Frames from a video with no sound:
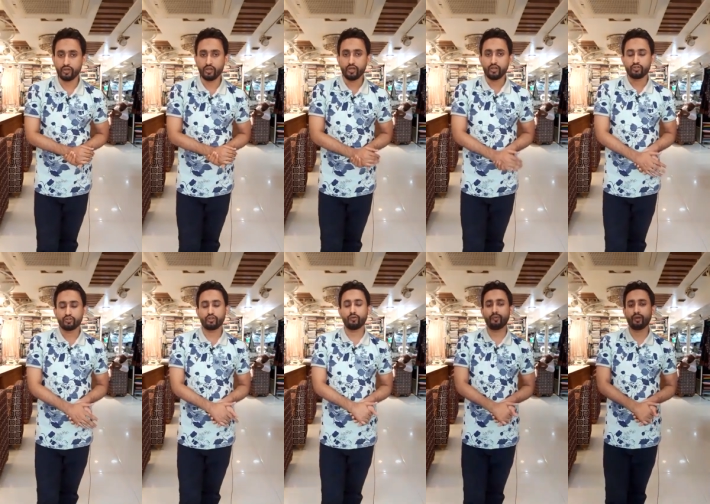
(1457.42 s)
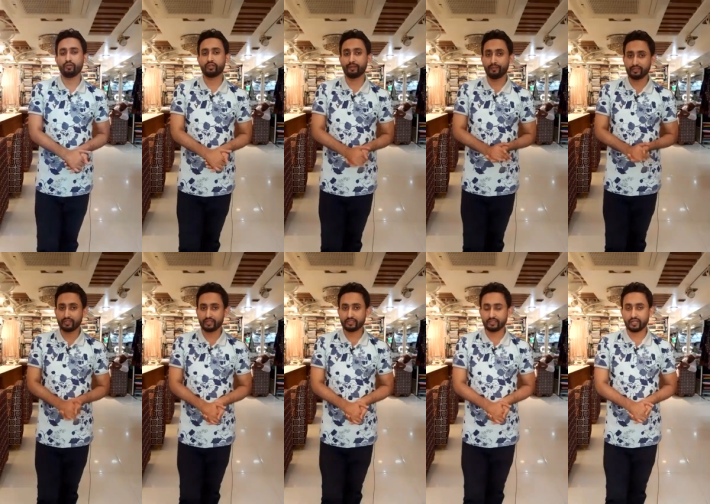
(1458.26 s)
তো সবাই ভালো থাকবেন যার
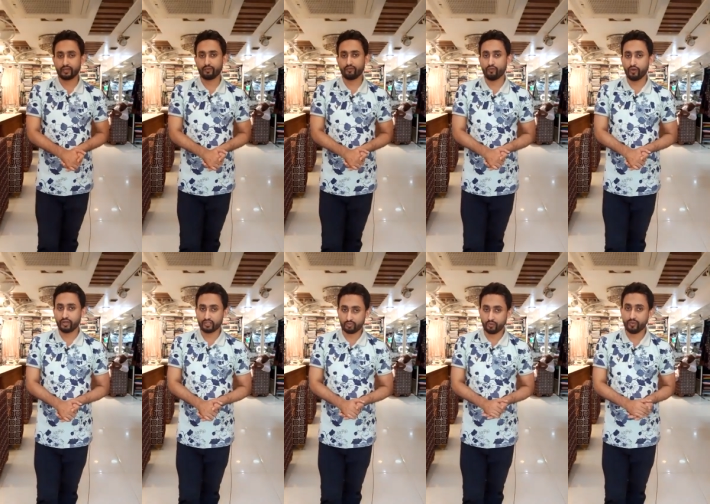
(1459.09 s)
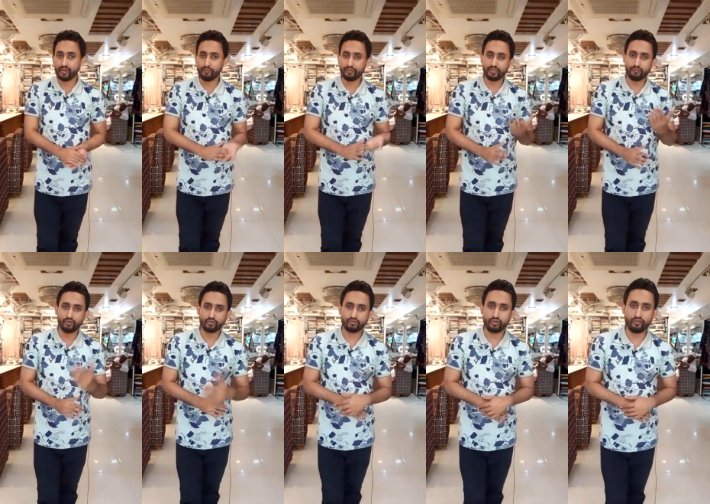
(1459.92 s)
যেটা লাগবে ফুল অ্যাড্রেস মোবাইল নাম্বার দিয়ে
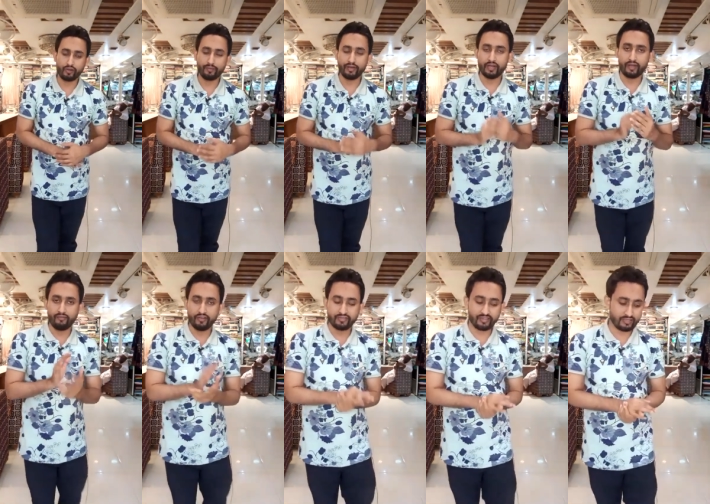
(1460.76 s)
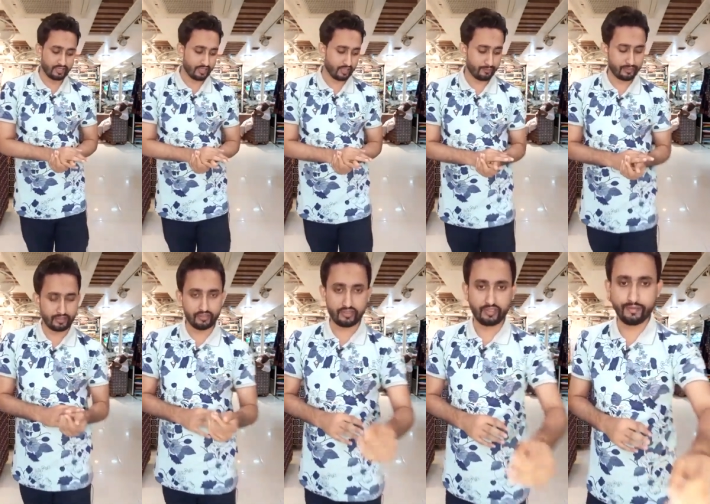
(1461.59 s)
ইনবক্স করে ফেলবেন আল্লাহ হাফেজ আজকে এখানেই বিদায়
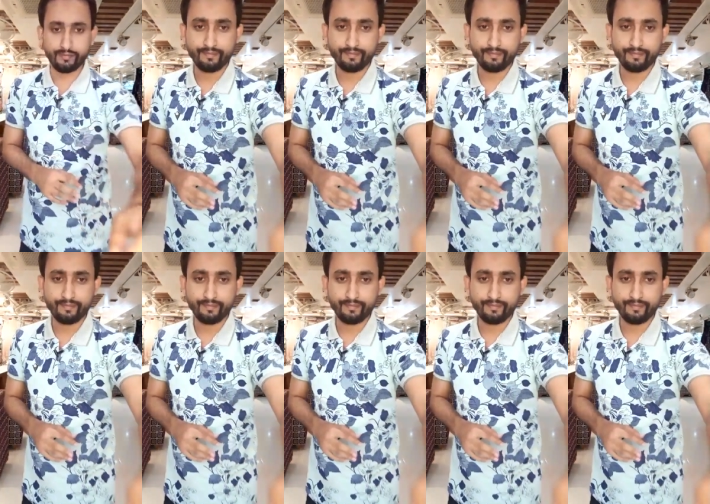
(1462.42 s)
নিচ্ছি